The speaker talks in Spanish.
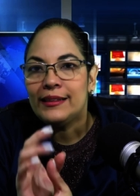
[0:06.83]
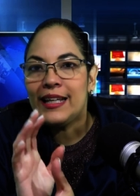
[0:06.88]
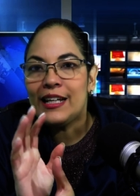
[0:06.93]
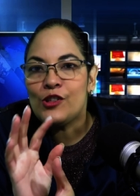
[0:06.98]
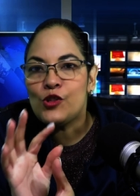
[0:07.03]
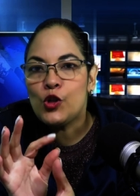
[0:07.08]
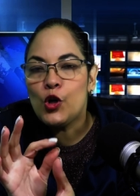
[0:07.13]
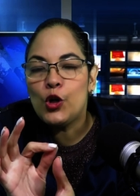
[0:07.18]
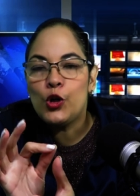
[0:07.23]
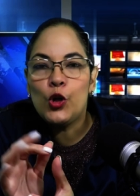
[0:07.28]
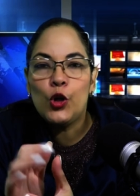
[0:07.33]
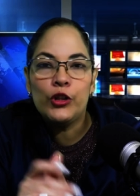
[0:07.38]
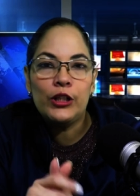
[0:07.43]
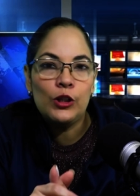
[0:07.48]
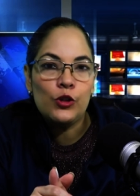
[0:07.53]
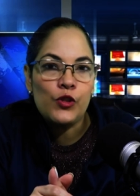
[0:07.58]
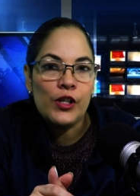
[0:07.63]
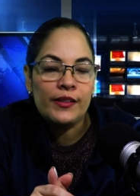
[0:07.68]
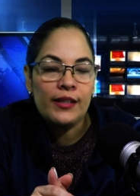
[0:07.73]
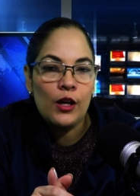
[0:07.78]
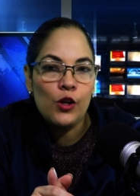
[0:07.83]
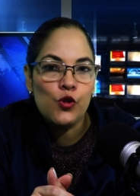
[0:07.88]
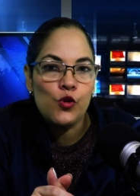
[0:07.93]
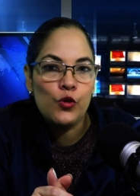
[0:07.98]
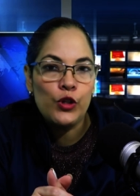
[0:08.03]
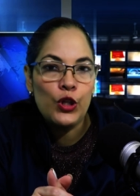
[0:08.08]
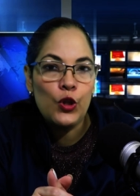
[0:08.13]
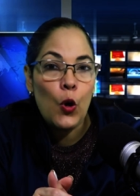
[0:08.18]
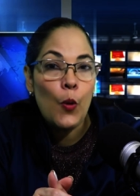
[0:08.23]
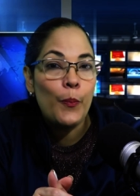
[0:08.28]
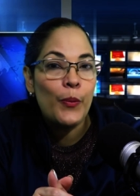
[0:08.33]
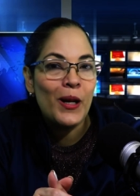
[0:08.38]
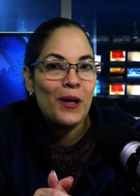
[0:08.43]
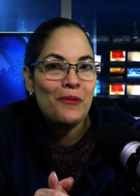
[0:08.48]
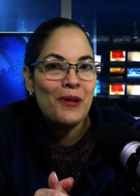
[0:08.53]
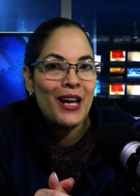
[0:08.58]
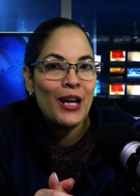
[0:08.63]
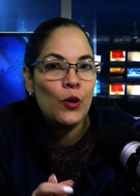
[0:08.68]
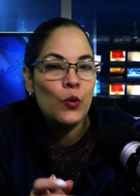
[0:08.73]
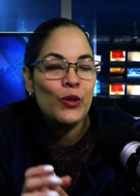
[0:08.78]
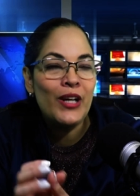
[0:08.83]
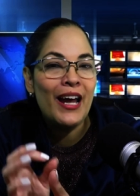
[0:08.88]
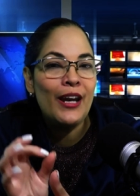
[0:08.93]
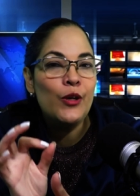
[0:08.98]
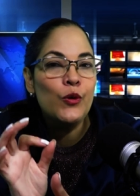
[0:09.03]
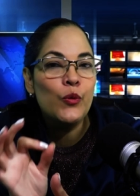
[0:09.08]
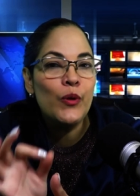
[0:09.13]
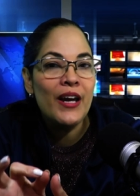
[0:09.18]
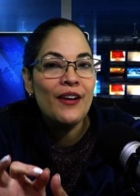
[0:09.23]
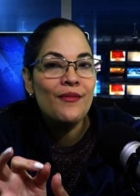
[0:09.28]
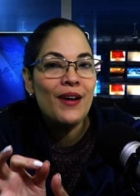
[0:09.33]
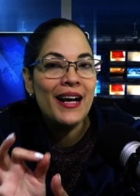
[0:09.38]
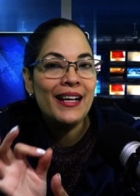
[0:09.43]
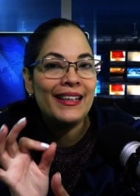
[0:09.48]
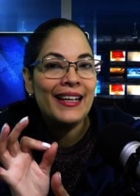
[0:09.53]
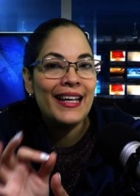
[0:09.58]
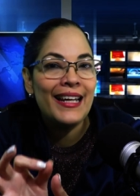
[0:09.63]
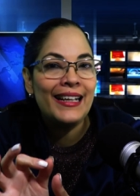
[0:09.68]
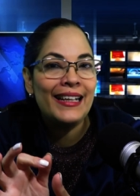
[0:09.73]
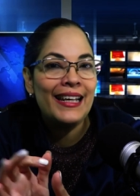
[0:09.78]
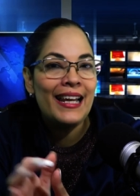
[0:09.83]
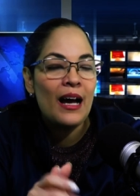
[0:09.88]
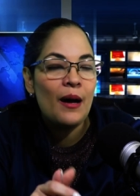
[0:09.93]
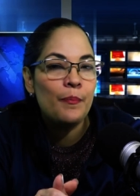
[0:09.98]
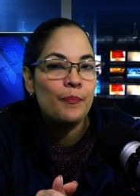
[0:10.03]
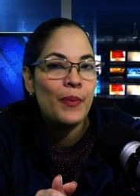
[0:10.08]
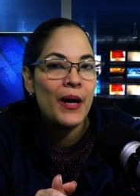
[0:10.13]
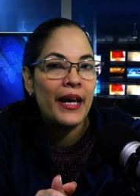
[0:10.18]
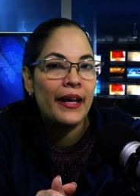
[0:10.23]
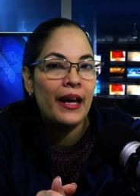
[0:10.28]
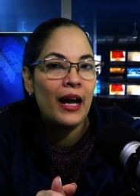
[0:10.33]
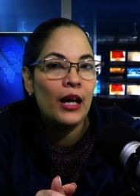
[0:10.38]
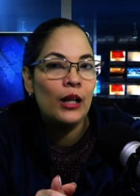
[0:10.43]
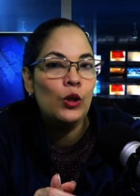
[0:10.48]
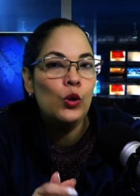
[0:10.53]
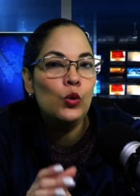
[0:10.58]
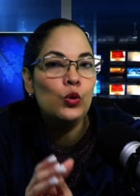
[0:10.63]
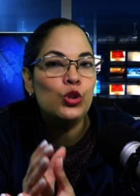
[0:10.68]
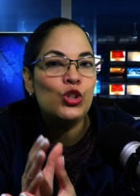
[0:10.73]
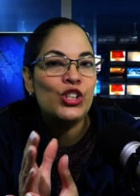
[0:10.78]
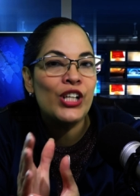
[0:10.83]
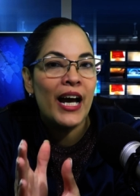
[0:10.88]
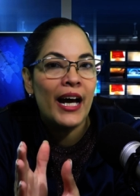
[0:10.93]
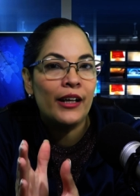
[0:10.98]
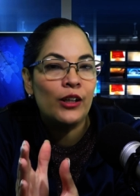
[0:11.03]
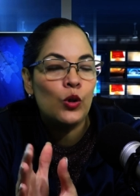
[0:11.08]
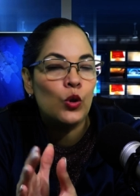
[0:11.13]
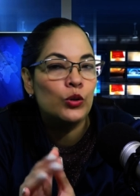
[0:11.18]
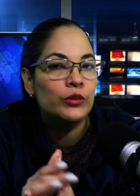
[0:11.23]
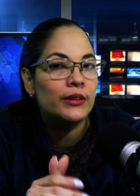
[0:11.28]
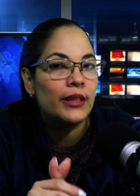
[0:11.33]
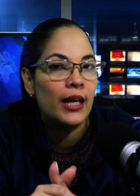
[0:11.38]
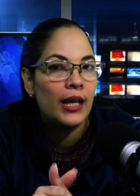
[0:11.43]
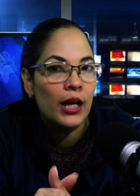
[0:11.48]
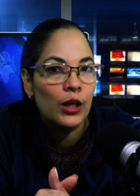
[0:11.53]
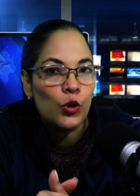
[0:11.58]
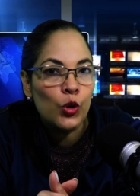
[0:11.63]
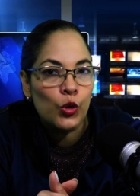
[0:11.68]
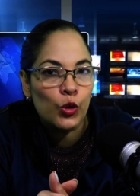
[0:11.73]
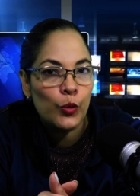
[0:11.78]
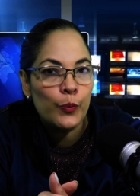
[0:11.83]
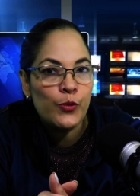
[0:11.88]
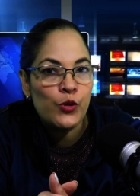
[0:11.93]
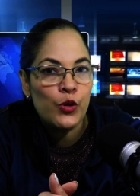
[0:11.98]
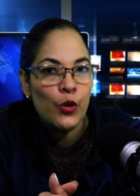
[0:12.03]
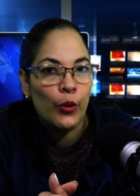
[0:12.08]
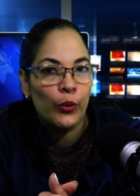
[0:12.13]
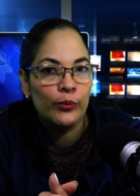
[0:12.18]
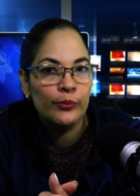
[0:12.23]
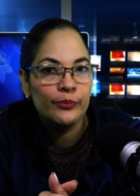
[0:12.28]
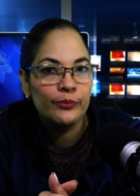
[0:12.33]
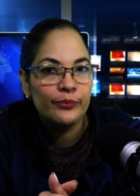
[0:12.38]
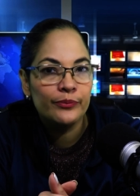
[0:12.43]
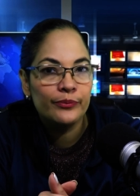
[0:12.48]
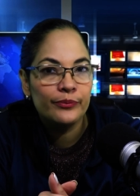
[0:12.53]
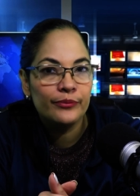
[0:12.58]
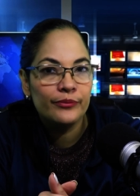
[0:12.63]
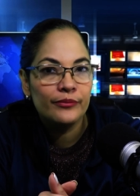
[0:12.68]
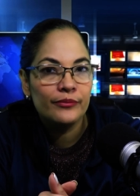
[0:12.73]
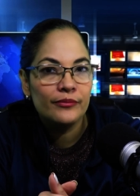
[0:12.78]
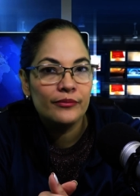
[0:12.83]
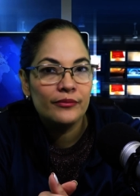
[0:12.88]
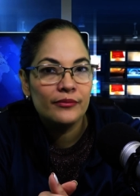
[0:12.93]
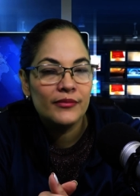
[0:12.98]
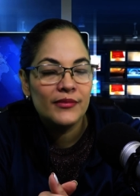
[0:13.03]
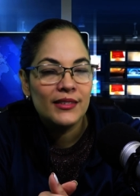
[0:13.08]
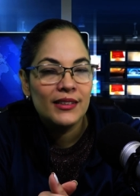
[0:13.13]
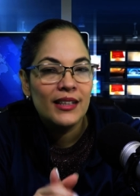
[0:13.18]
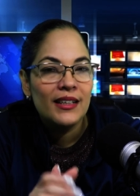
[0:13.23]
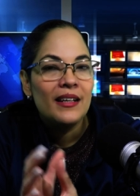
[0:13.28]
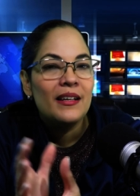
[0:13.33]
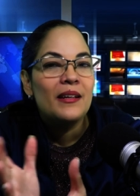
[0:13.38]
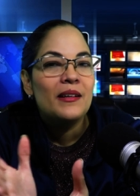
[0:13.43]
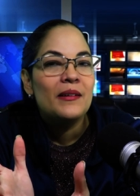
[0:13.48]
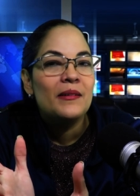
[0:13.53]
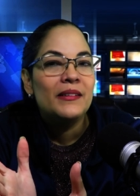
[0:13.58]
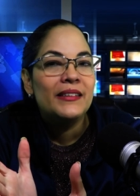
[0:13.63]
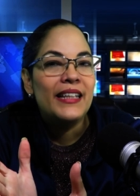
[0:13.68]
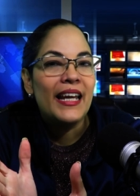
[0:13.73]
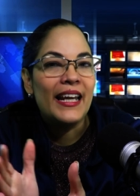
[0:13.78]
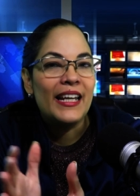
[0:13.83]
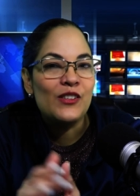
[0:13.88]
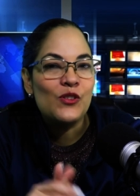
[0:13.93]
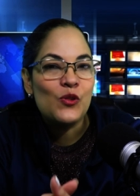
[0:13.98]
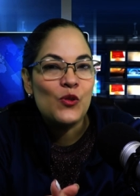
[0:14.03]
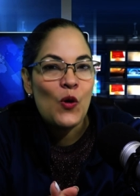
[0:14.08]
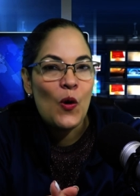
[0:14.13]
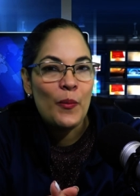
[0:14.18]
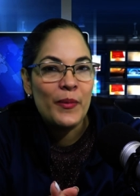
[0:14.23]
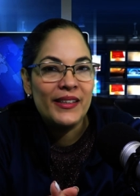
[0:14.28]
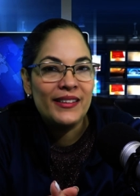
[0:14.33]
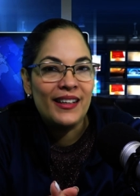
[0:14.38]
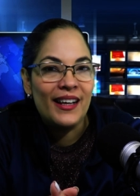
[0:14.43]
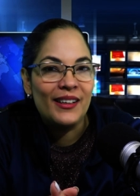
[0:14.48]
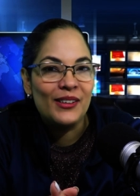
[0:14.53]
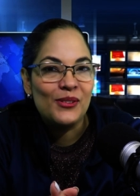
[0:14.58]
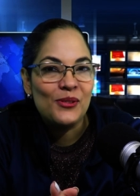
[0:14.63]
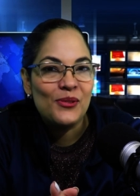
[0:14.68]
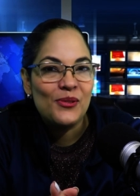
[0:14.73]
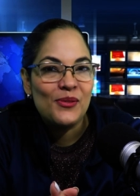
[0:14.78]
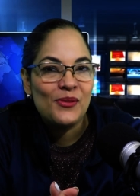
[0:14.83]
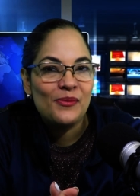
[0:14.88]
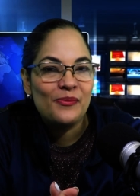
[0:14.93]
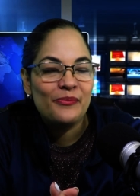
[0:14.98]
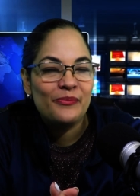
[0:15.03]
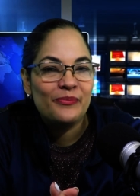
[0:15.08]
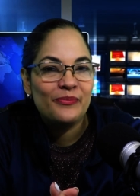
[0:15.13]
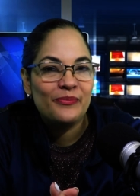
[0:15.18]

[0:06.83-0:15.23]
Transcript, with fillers: Tesoro de los Estados Unidos prevé una nueva regla para luchar contra la corrupción. Dejen sus comentarios.